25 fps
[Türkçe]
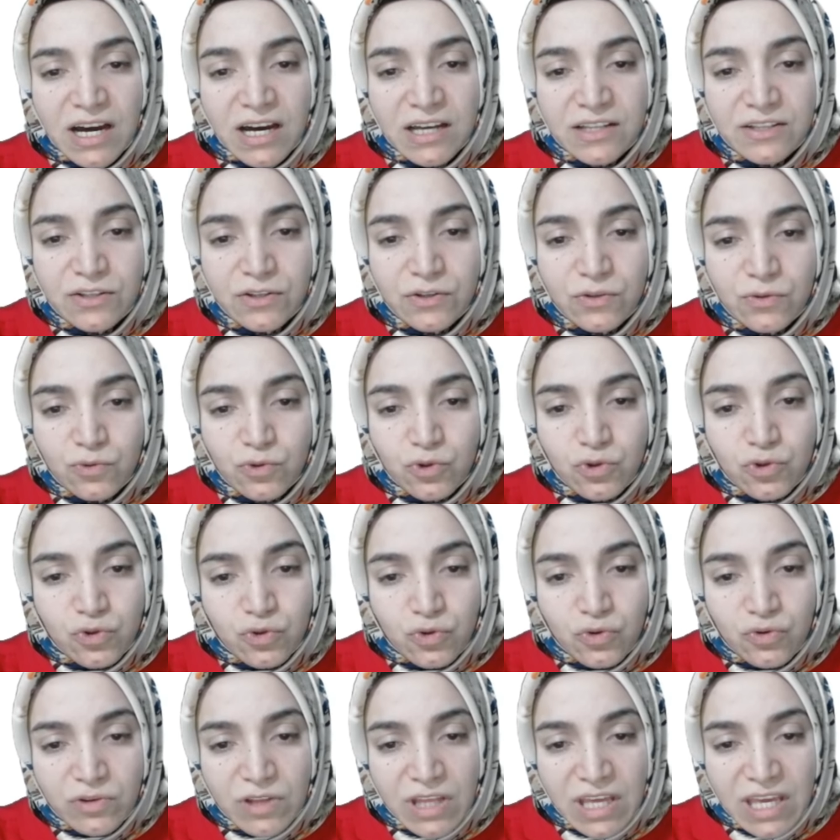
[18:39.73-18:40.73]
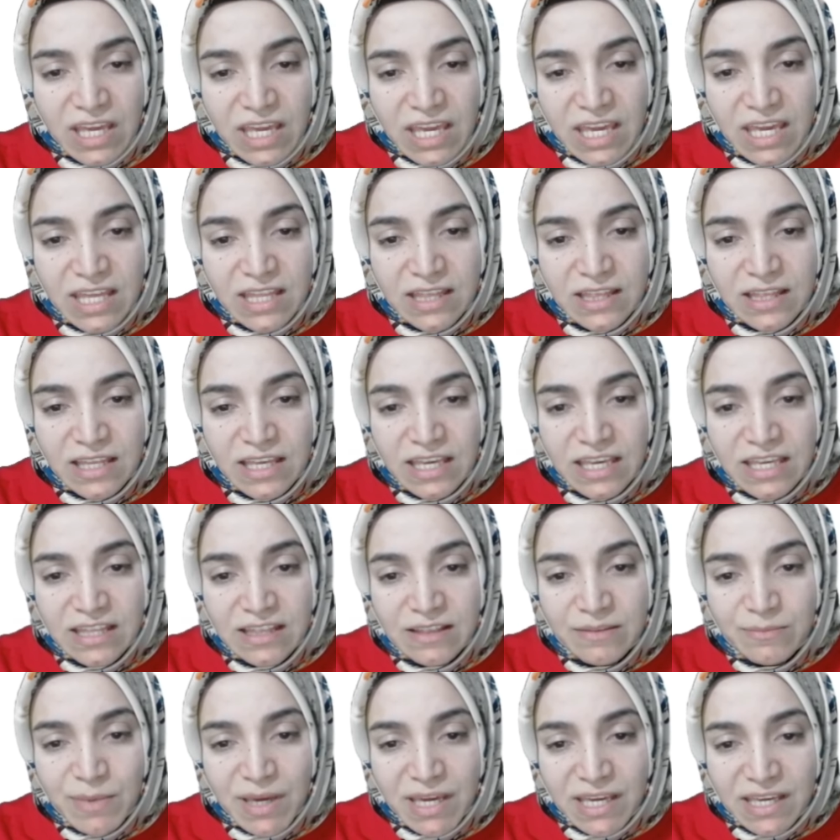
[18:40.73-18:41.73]
adı üstünde in
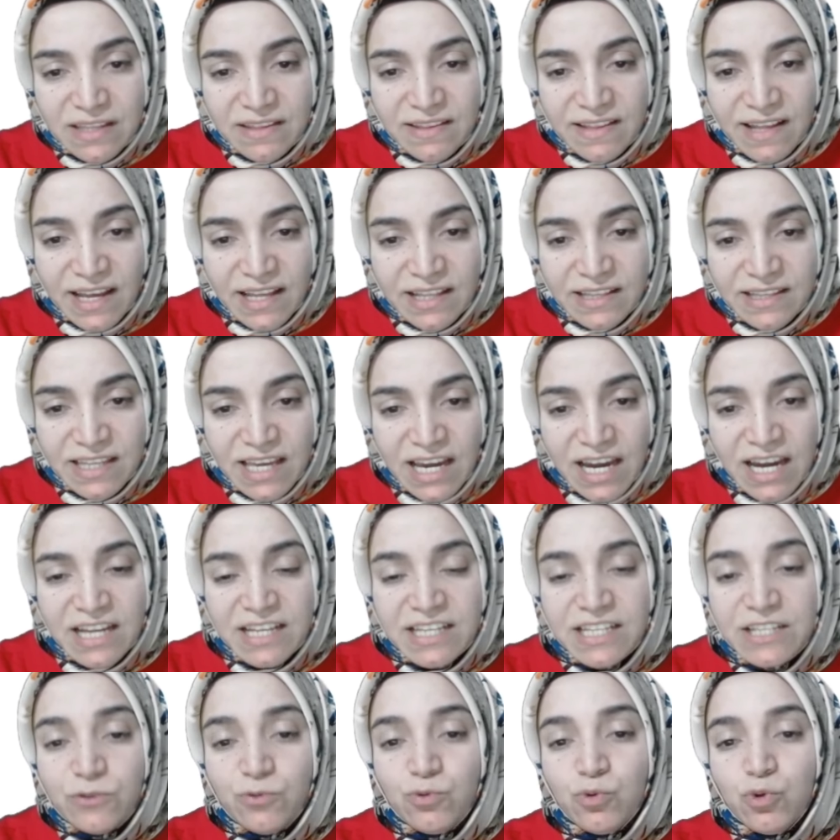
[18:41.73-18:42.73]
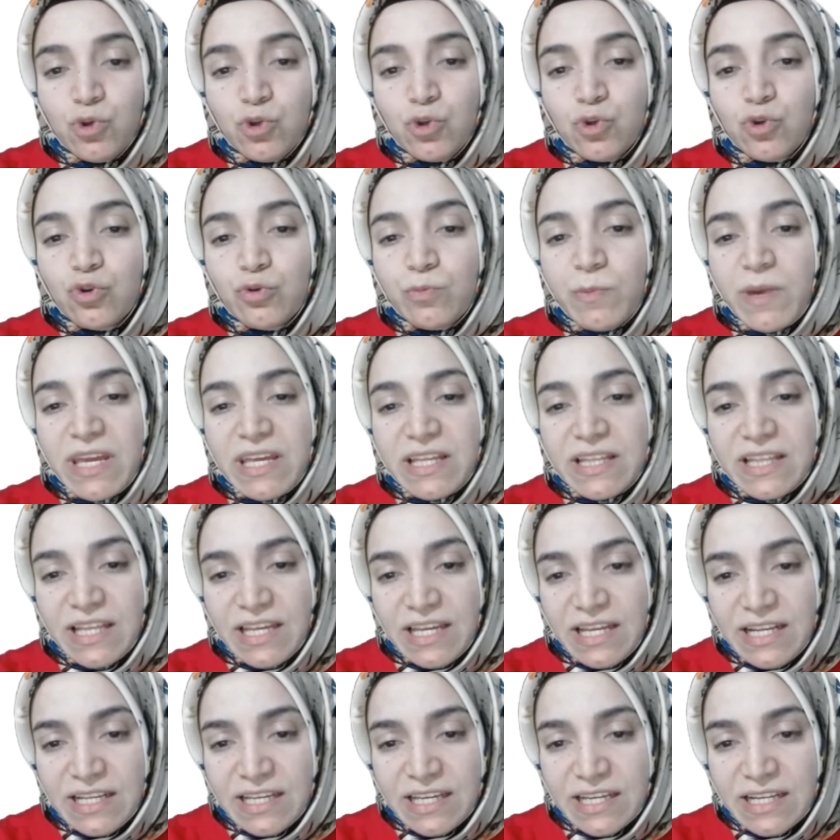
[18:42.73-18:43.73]
inmekten yani düşürmekle
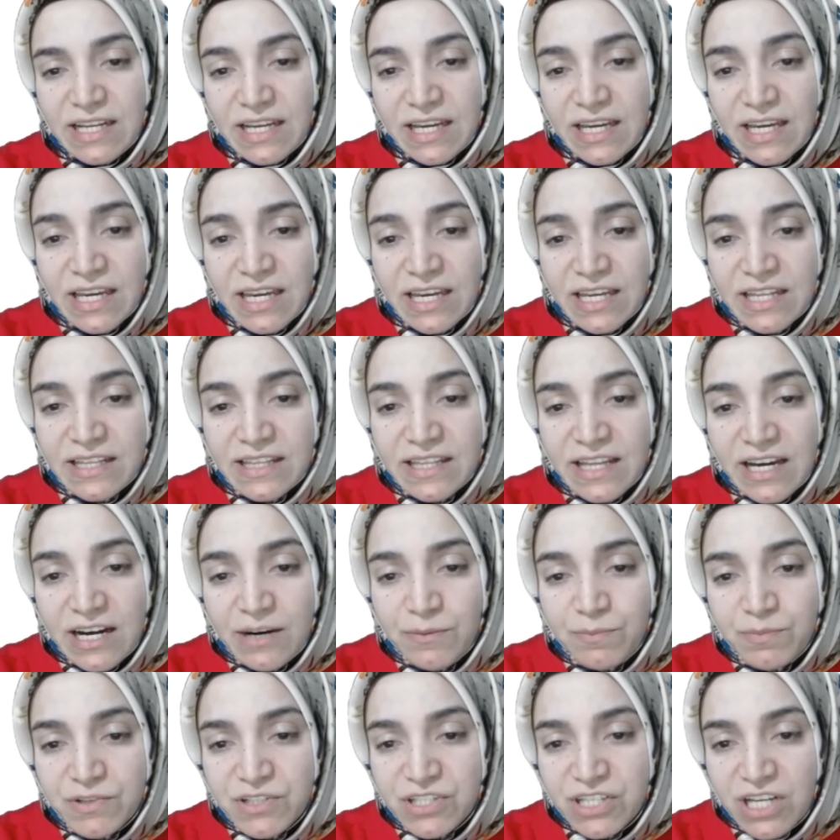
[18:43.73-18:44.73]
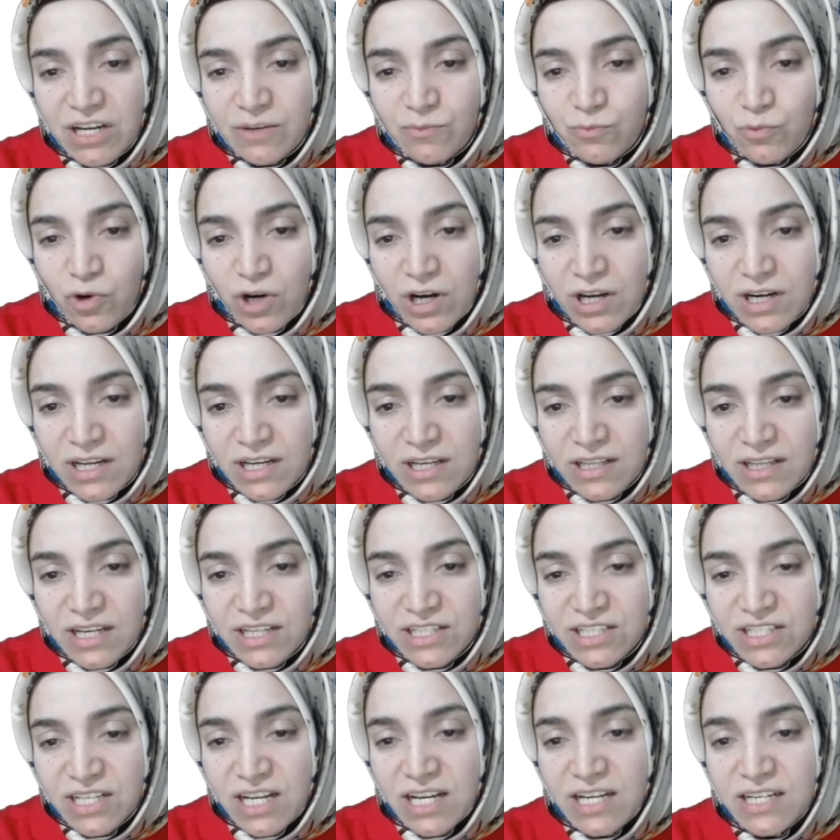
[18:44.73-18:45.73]
ilgili ne yapacak bu
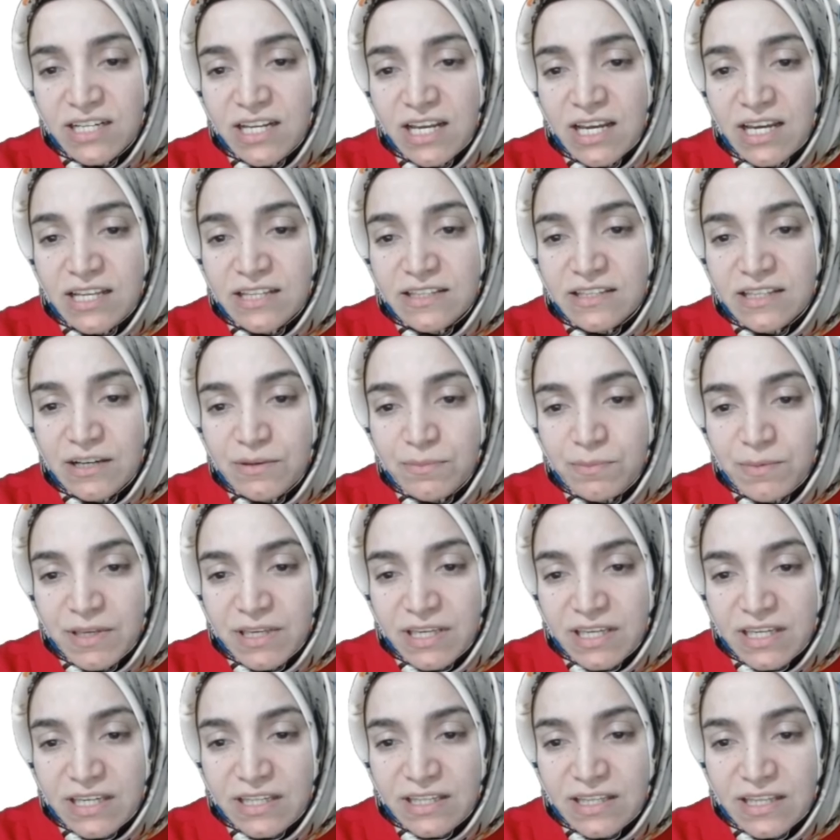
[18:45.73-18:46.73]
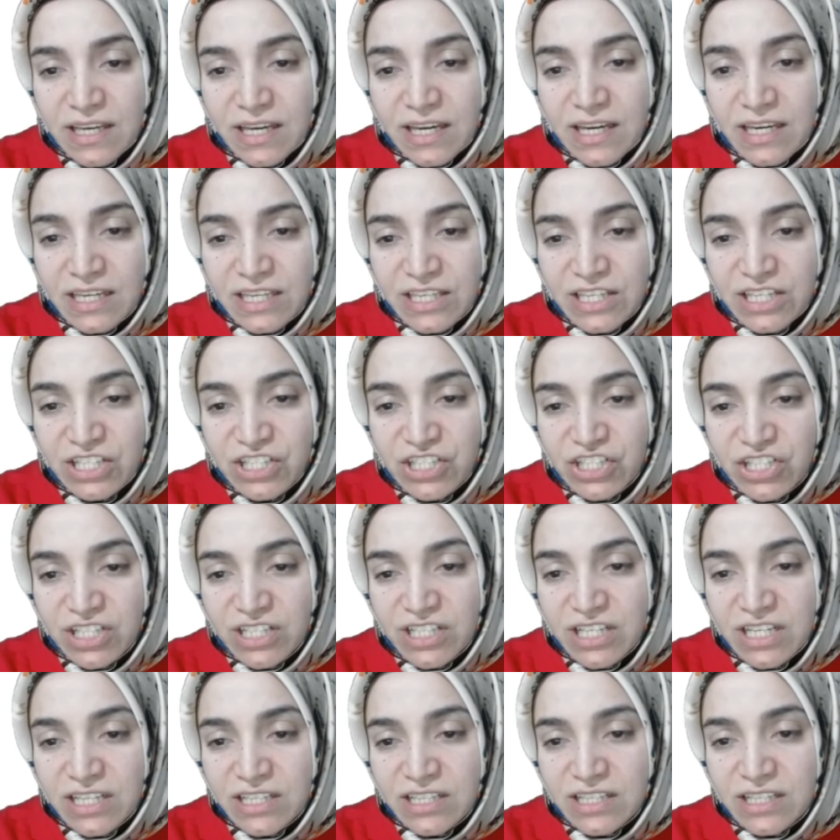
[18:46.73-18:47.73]
arkadaşlar? Tabii ki de
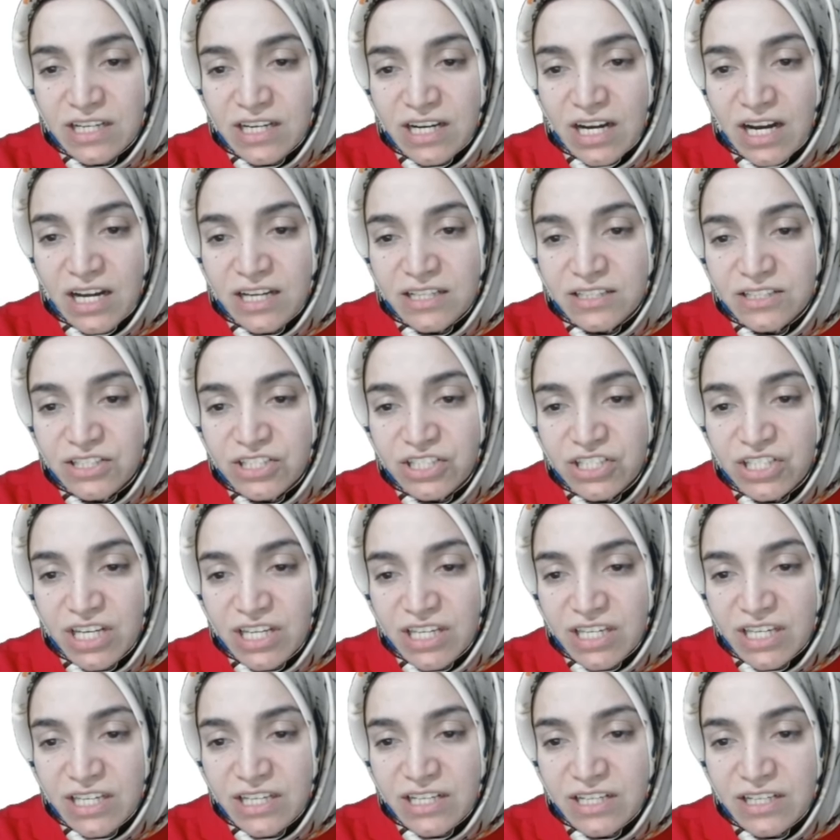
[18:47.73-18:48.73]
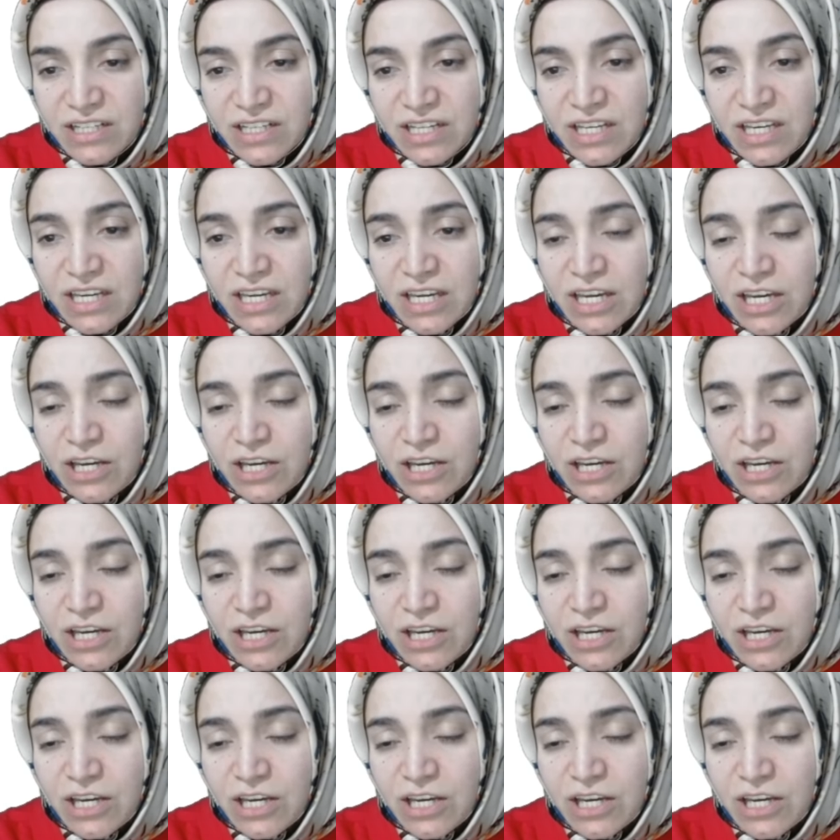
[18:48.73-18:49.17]
kişinin kan şekerini